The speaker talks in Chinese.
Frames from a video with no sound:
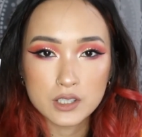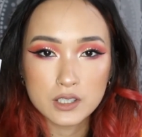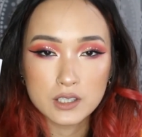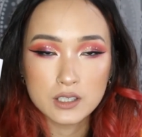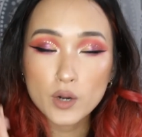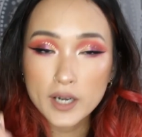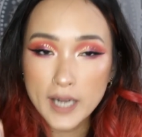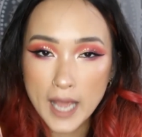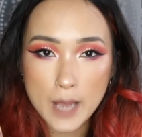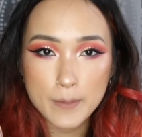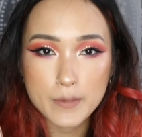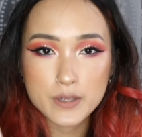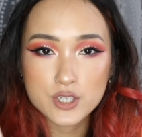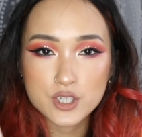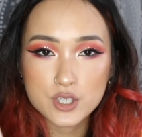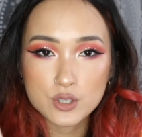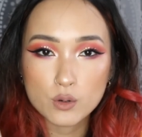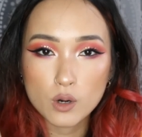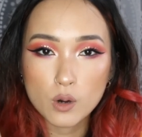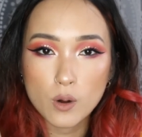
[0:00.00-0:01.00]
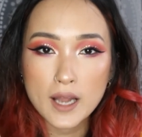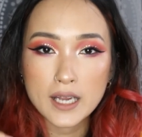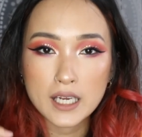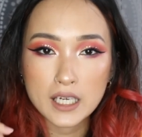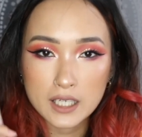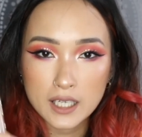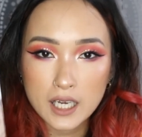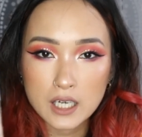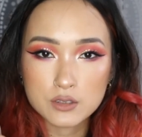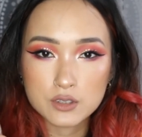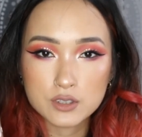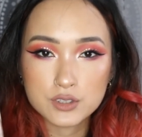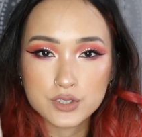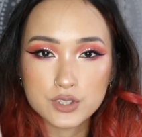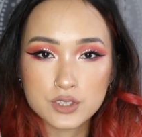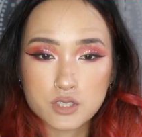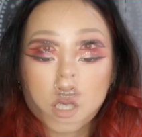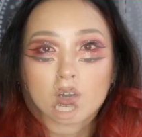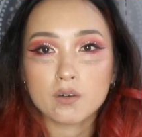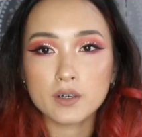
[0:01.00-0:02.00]
如果你还没试过的话，一定要去
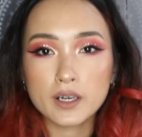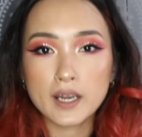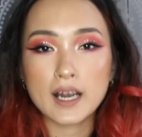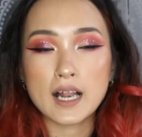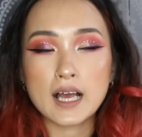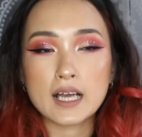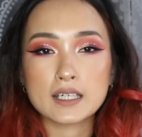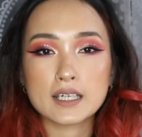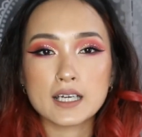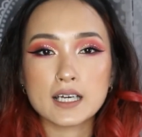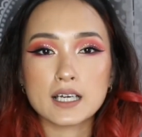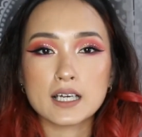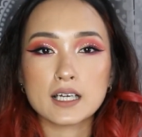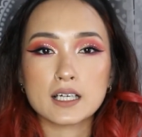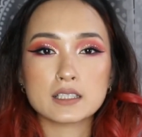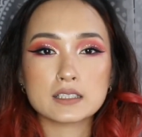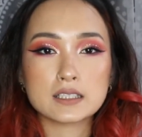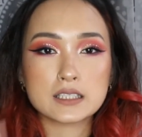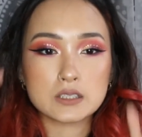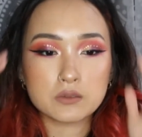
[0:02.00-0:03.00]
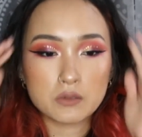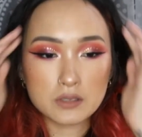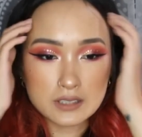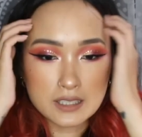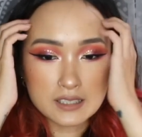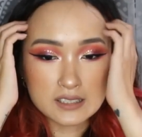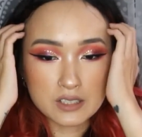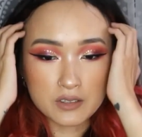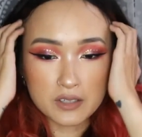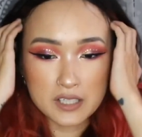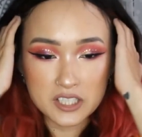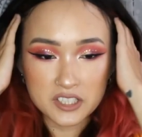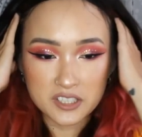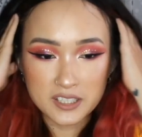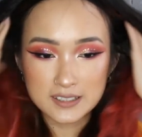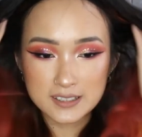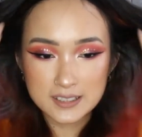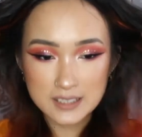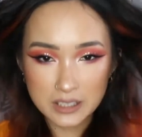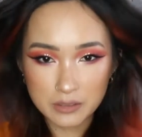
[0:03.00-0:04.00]
试。OK 啦，那希望大家会喜
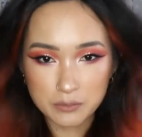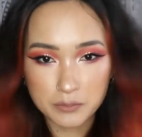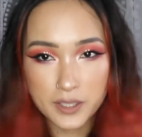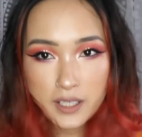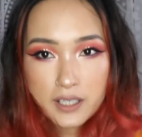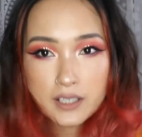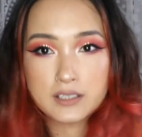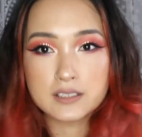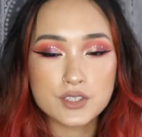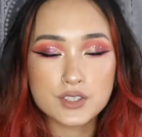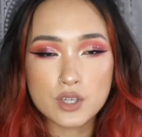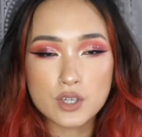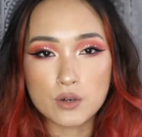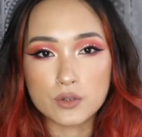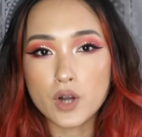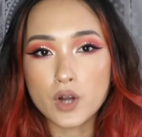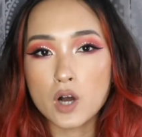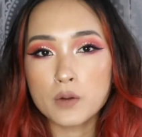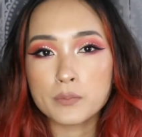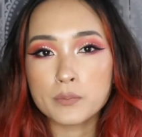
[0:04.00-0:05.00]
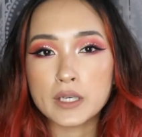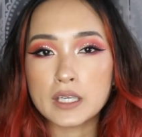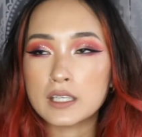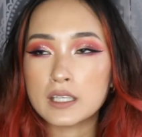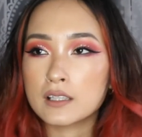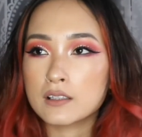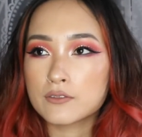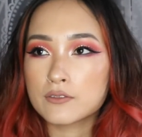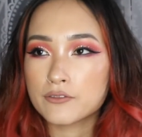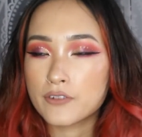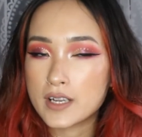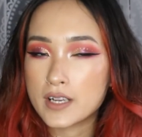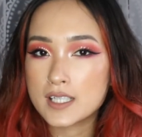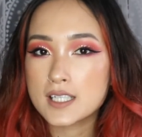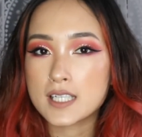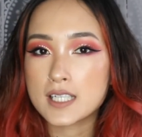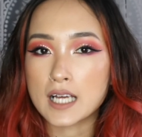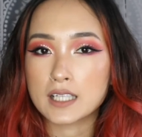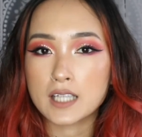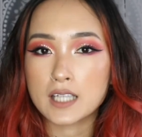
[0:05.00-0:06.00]
欢这支影片。这种空瓶分
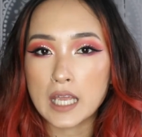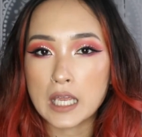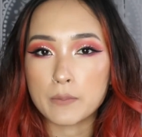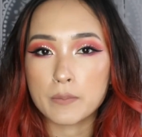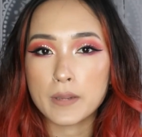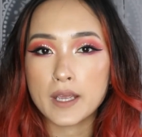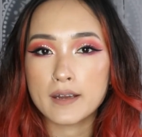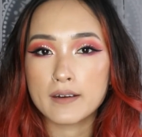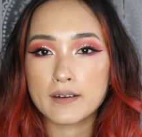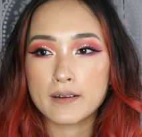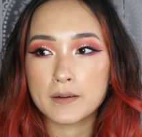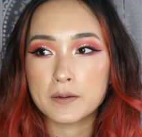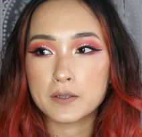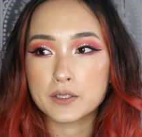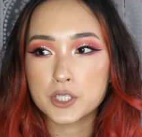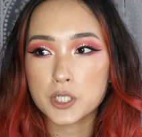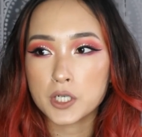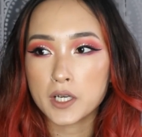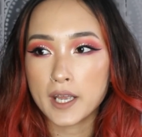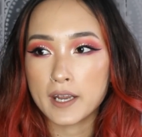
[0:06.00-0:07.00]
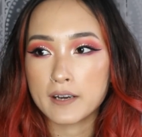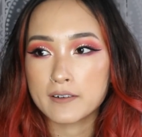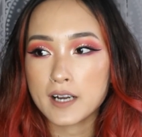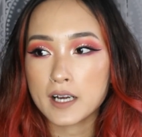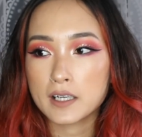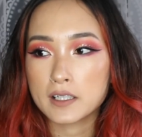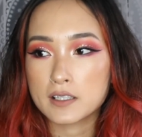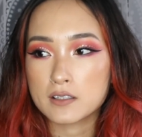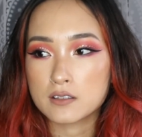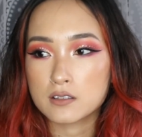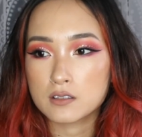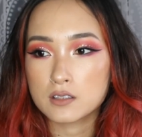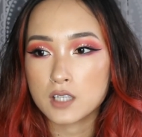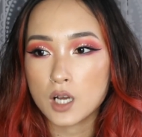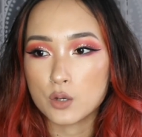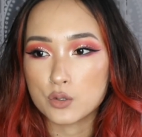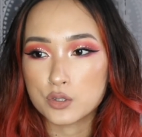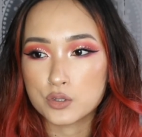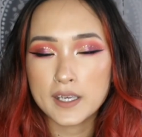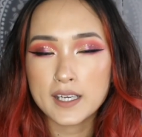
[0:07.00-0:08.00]
享的影片呢，就可以让你知
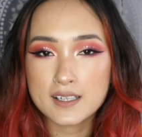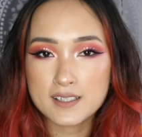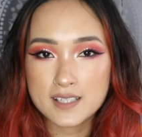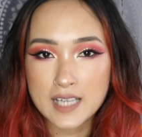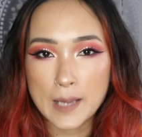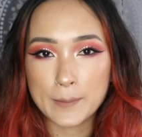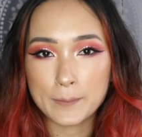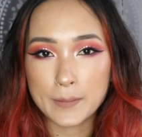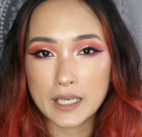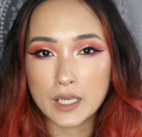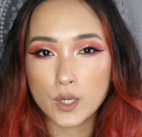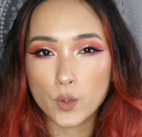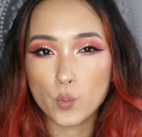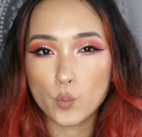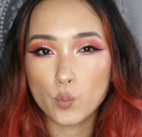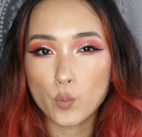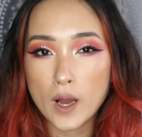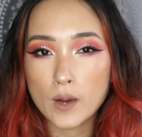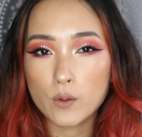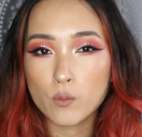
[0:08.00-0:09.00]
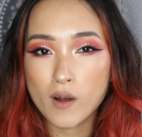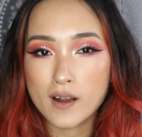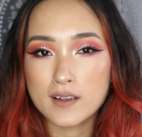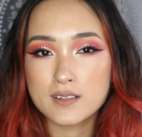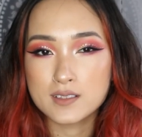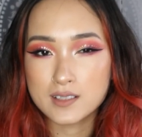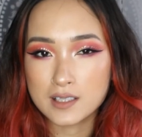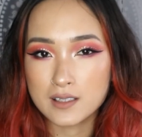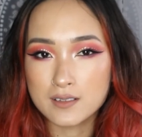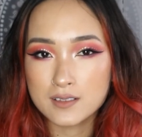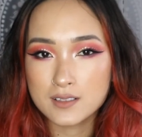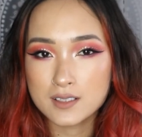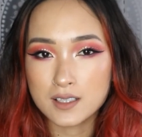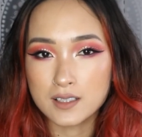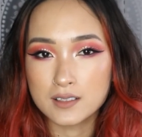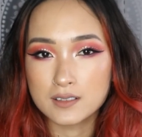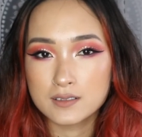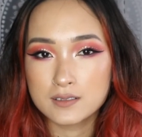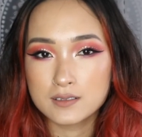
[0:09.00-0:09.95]
道一个产品完完整整